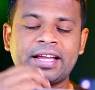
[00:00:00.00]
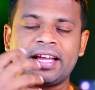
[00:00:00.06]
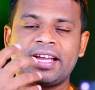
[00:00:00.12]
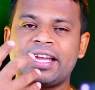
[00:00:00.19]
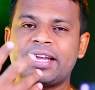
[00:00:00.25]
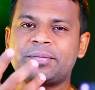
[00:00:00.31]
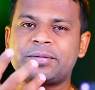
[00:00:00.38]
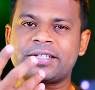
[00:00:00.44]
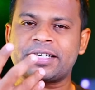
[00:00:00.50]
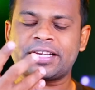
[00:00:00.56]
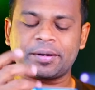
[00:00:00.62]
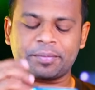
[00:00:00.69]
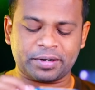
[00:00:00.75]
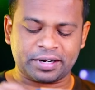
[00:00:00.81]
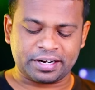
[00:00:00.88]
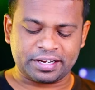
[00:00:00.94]
এই অ্যাপসটাকে
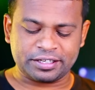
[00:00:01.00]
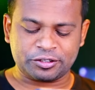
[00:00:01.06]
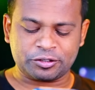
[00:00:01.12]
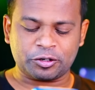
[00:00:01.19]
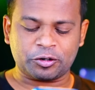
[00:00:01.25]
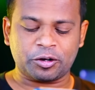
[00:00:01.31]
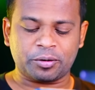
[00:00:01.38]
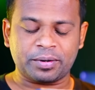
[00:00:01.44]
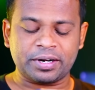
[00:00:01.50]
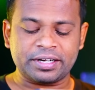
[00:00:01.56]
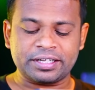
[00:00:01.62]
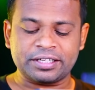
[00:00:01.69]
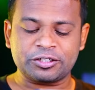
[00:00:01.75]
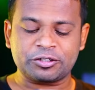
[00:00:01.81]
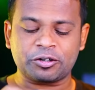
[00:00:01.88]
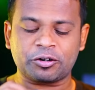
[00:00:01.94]
আপনারা ইনস্টল করবেন
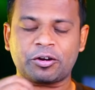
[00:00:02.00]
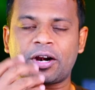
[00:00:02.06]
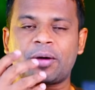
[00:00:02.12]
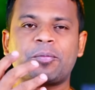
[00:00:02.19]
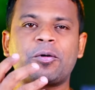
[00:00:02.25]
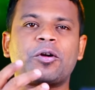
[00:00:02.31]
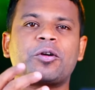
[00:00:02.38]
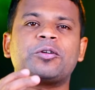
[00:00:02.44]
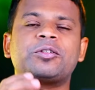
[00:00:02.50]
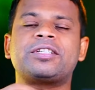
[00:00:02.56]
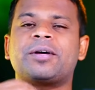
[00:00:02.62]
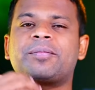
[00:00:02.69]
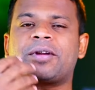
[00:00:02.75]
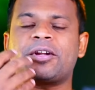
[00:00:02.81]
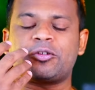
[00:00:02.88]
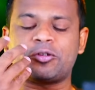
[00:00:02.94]
ইনস্টল করার পর হচ্ছে
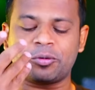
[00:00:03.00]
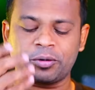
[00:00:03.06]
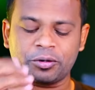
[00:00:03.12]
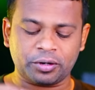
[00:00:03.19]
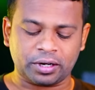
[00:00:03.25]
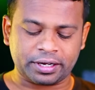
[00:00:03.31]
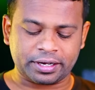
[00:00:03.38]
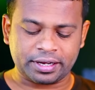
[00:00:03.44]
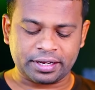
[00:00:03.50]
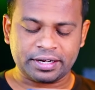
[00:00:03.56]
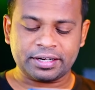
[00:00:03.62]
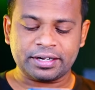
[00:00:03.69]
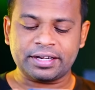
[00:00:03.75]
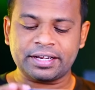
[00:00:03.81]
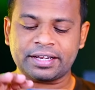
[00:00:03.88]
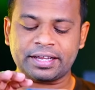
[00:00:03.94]
আপনার ছবিগুলোকে
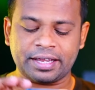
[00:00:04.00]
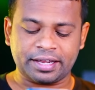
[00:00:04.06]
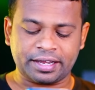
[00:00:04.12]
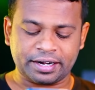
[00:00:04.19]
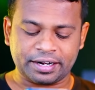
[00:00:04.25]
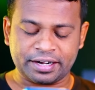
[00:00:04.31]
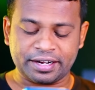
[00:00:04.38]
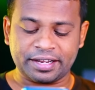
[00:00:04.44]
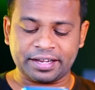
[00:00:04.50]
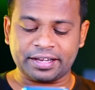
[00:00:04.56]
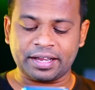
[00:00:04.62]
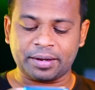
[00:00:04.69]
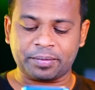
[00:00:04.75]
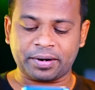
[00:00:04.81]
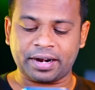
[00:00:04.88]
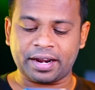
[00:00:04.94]
ঠিক এইখানে নিয়ে গিয়ে
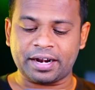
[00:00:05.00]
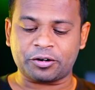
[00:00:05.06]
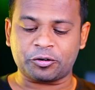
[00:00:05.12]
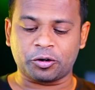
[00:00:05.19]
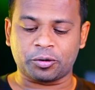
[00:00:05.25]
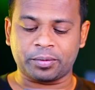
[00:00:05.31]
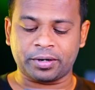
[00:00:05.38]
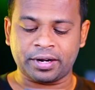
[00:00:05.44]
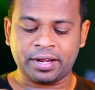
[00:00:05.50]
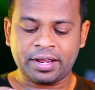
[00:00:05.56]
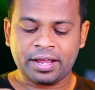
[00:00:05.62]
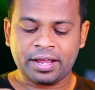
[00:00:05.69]
আপনারা অ্যাড করবেন